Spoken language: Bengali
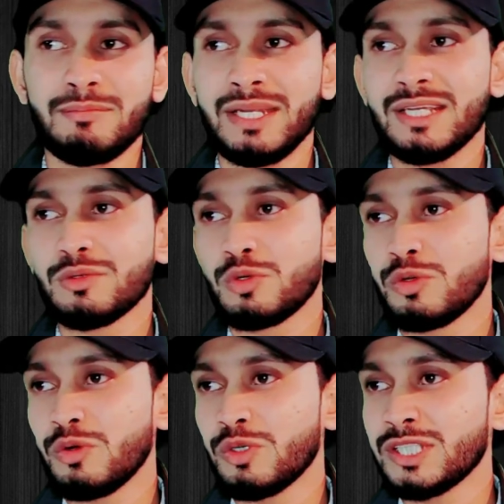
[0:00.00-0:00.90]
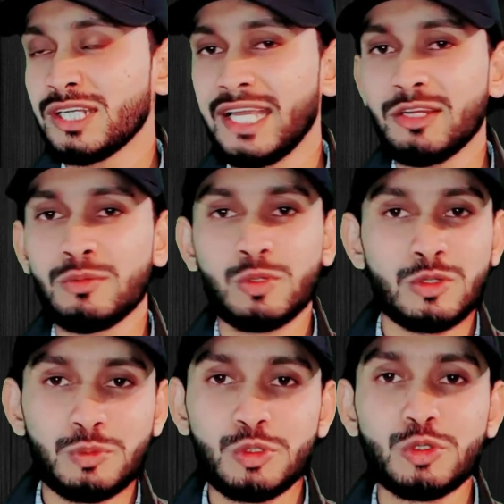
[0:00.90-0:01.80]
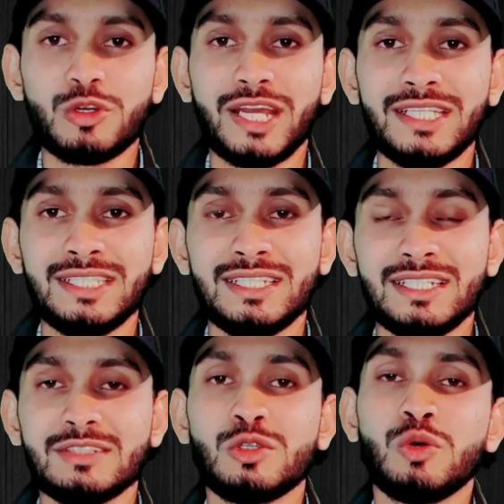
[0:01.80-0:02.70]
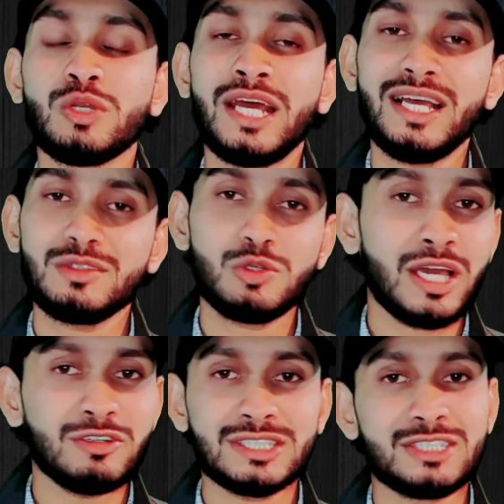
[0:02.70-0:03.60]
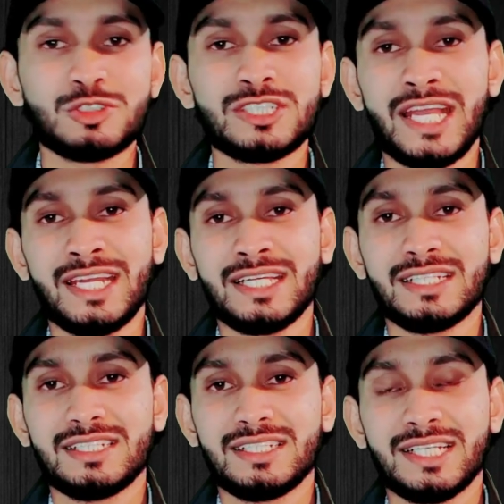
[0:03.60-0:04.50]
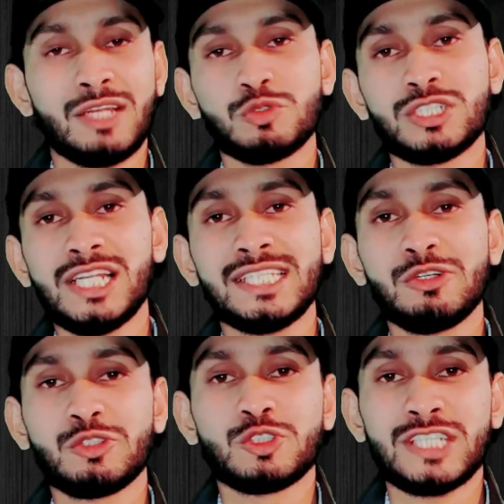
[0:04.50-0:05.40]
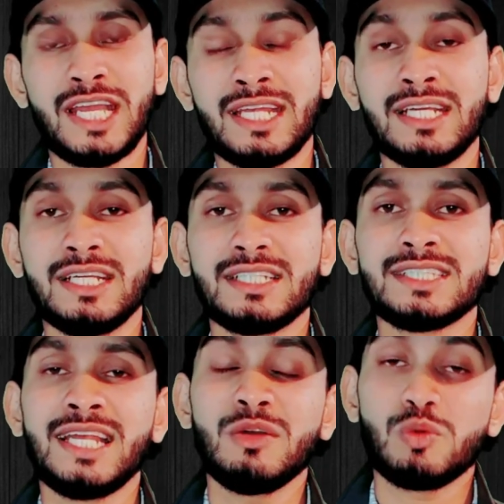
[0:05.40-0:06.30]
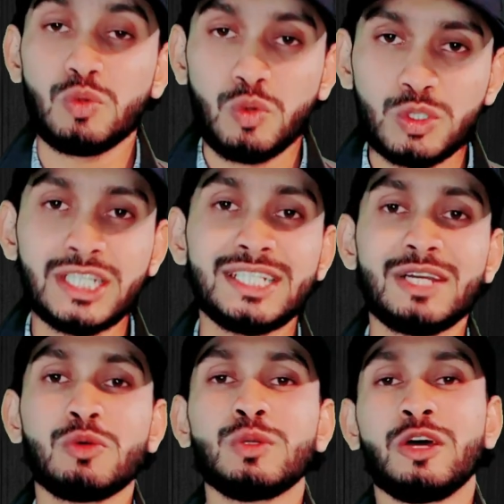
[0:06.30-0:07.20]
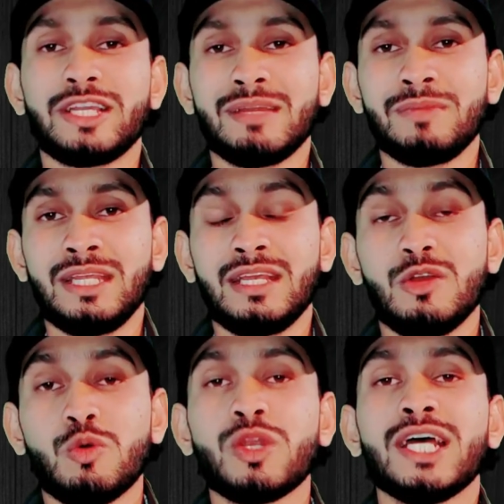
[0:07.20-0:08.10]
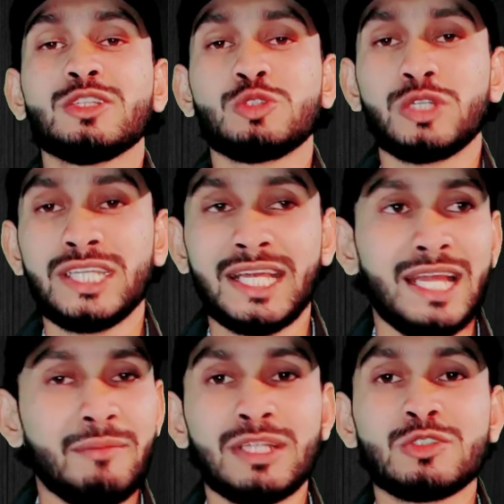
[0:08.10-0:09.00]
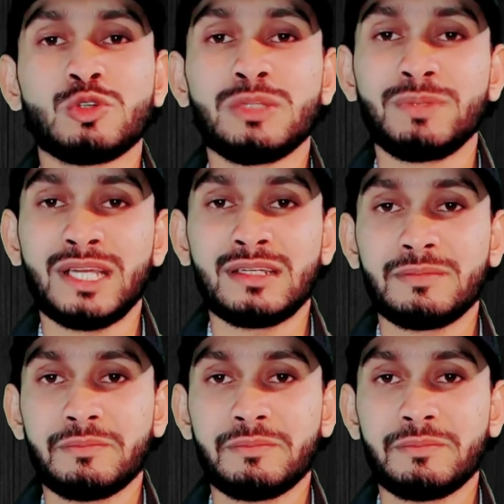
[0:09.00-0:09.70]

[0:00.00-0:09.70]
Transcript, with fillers: মানে কোনো ওদের এরকম কোনো পুকুরও নাই তো ওরা তো কারো কাছে কিছু চায় না কারো উসিলে দেও কিছু চায় না তাহলে ওদেরটা কবুল হয় কেমনে ওরা এত ধনী কেন আমরা তো গরিব কেন